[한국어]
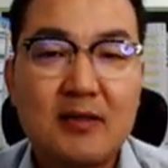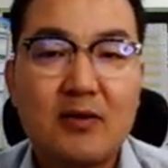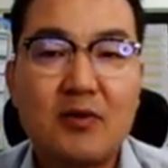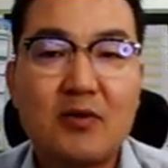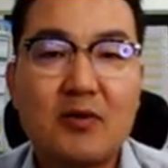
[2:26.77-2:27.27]

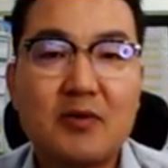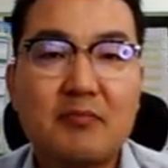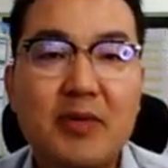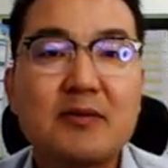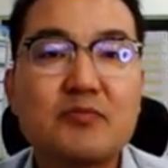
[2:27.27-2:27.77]
어,
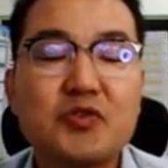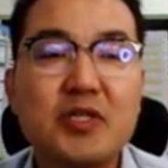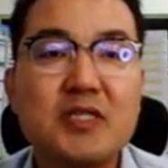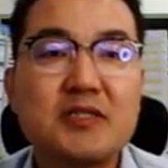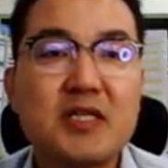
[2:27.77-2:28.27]
많은
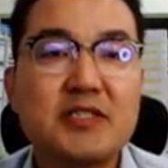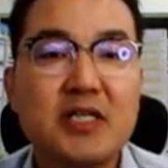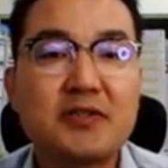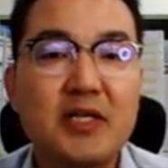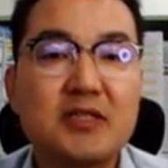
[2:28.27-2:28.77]
분들이 이제
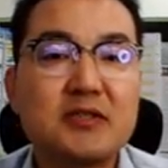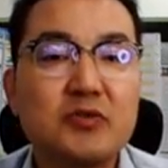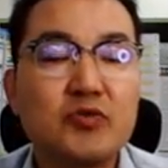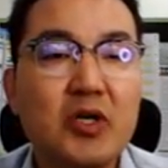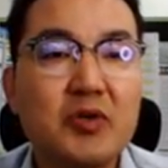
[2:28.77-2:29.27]

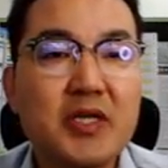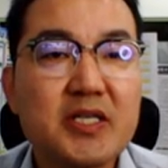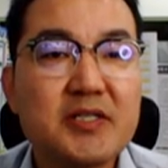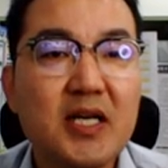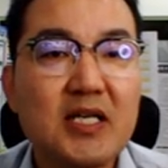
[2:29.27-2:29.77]
최근에는 뉴타운에
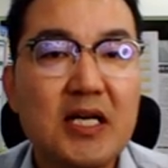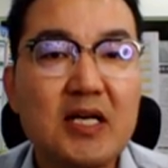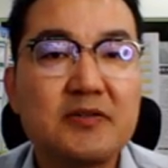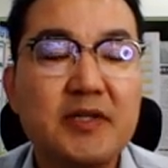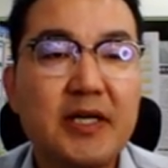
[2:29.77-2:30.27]
대해서 이야기를 안
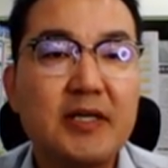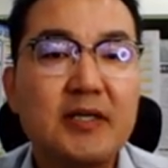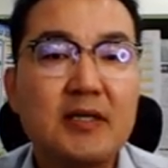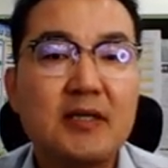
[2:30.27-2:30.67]
하는데